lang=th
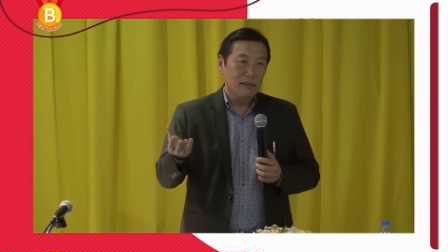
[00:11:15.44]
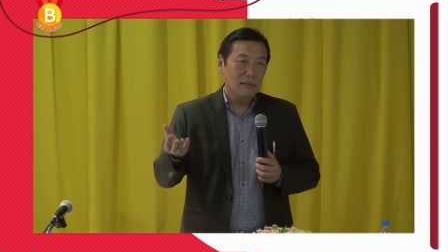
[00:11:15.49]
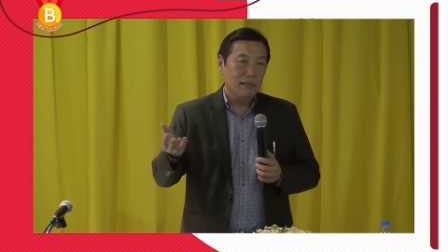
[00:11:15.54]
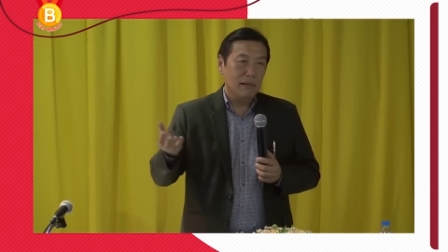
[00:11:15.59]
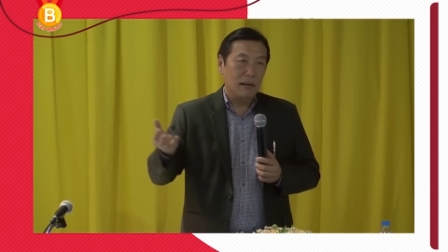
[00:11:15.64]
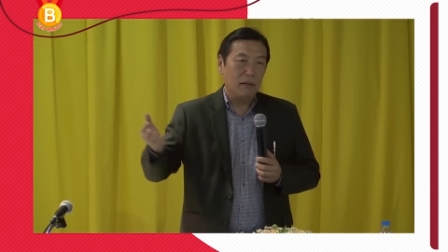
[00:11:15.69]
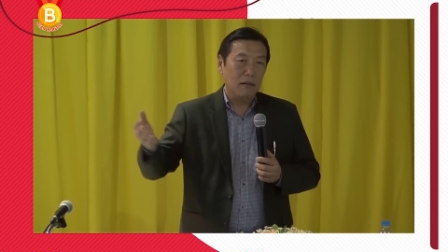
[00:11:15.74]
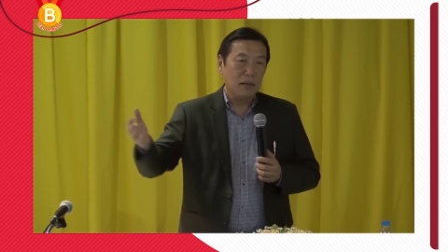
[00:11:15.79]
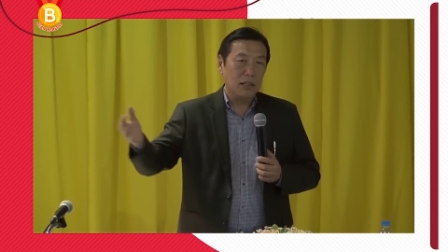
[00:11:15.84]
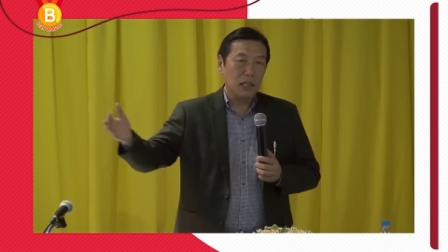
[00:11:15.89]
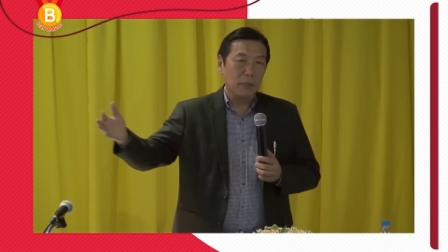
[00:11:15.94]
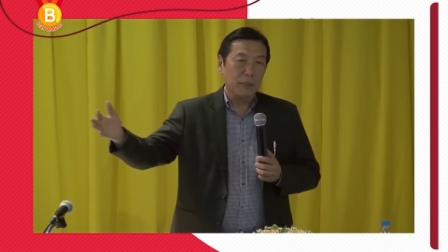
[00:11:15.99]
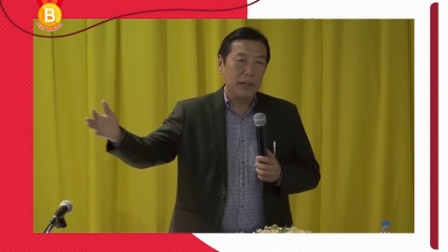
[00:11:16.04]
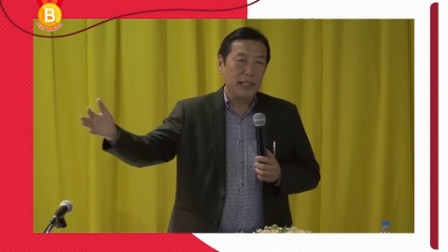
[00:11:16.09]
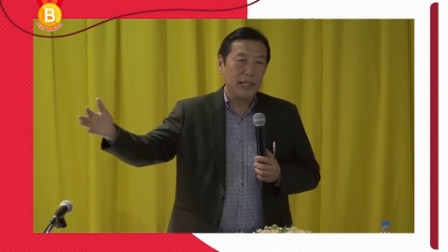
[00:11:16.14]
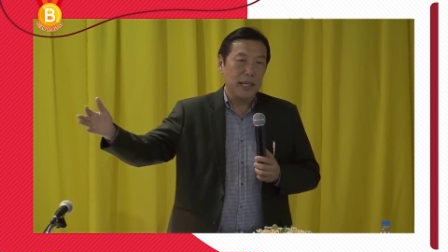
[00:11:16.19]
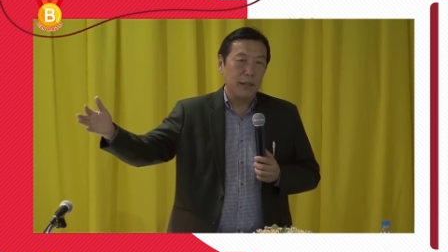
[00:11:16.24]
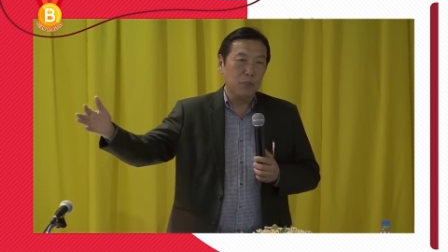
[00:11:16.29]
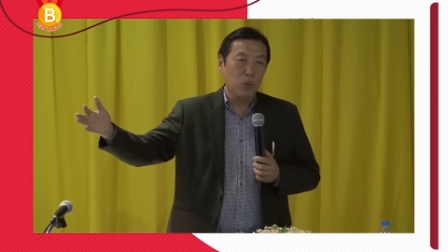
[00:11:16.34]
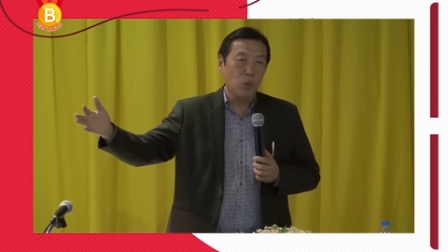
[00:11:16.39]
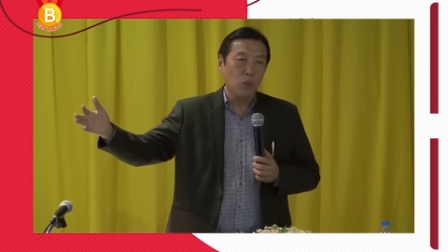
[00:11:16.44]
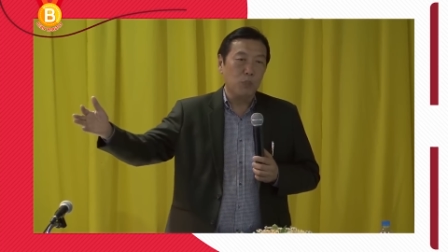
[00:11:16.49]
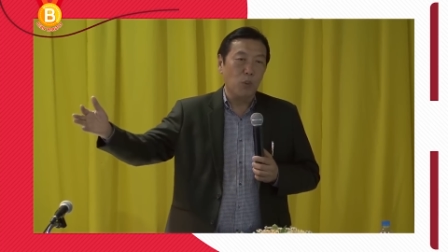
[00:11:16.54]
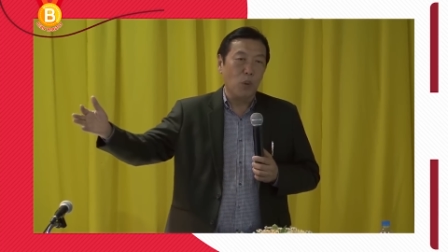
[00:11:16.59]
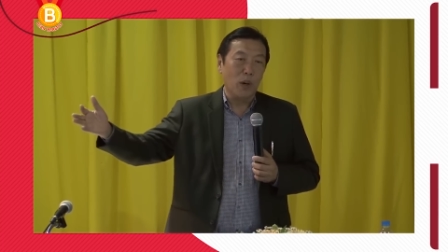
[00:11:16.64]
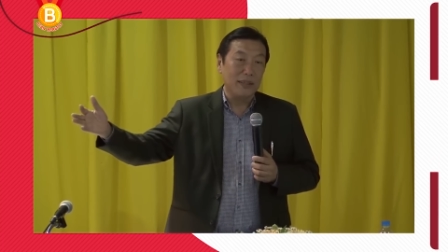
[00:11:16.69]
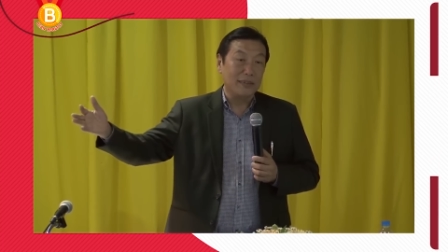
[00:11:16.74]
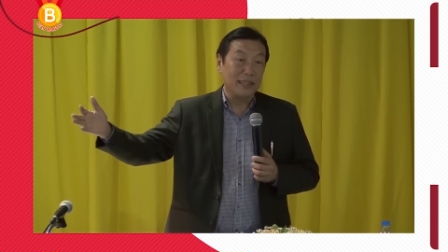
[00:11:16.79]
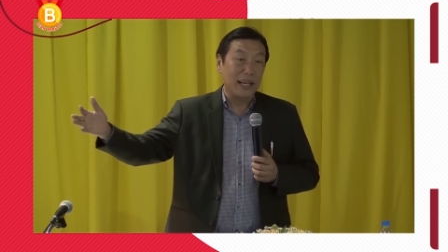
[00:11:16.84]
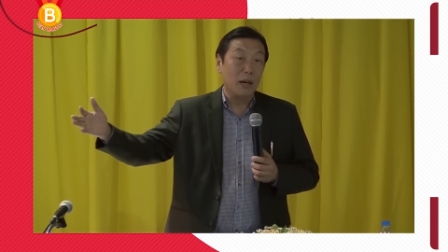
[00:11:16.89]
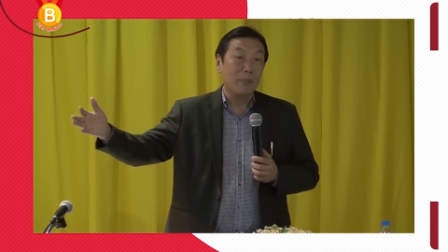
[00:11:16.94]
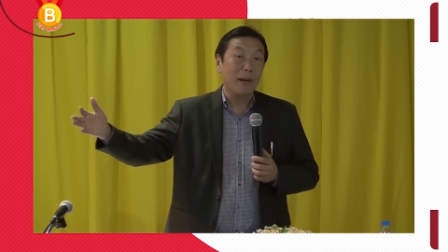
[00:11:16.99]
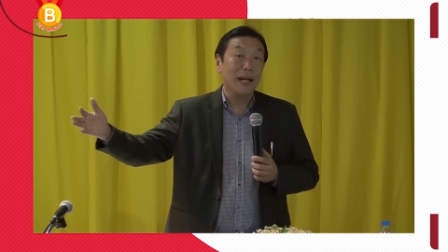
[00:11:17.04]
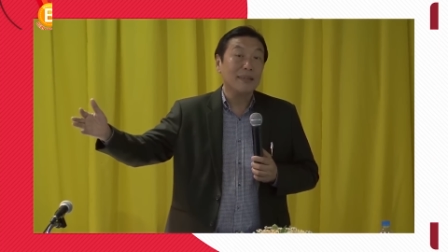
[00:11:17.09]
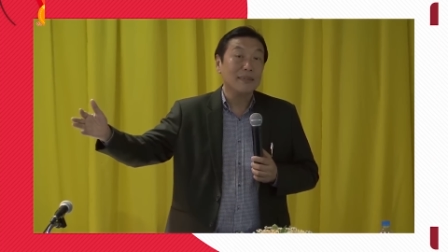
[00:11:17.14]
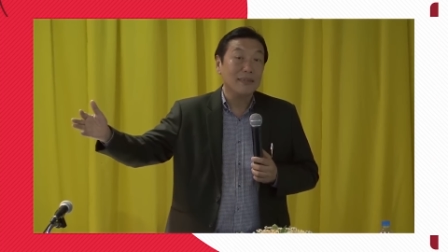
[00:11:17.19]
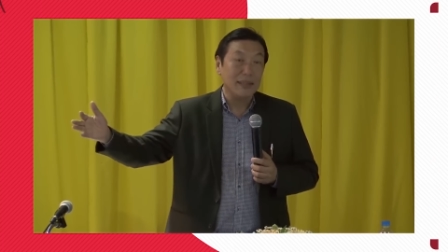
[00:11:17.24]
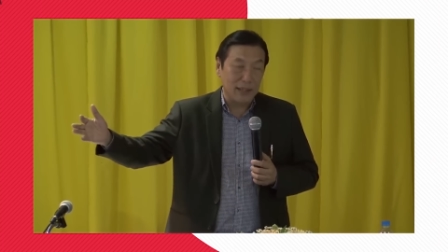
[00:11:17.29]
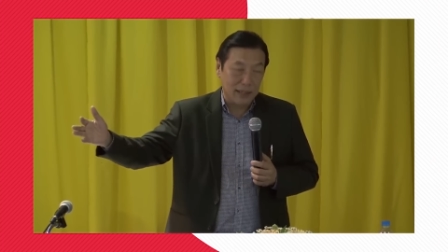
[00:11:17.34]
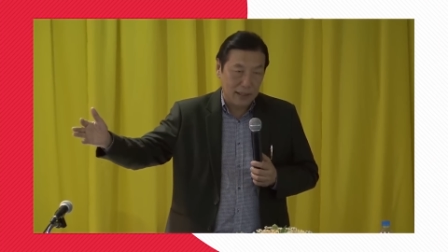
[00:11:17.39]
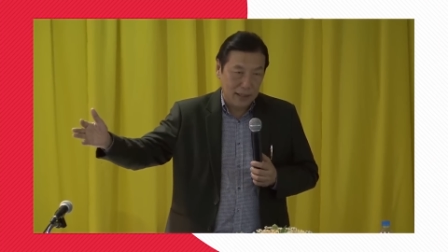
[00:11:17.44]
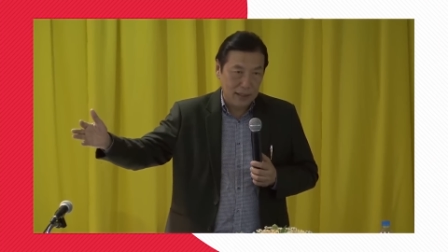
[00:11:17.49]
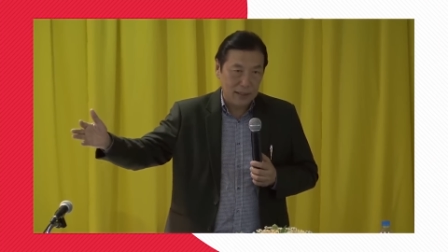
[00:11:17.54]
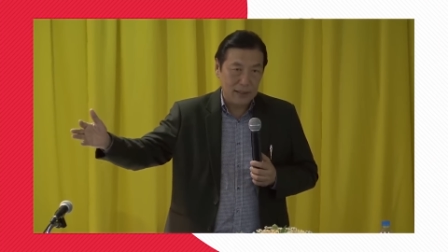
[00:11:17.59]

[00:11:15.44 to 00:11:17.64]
เราก็จะไม่ใช่ผู้ป่วยสารพัดสี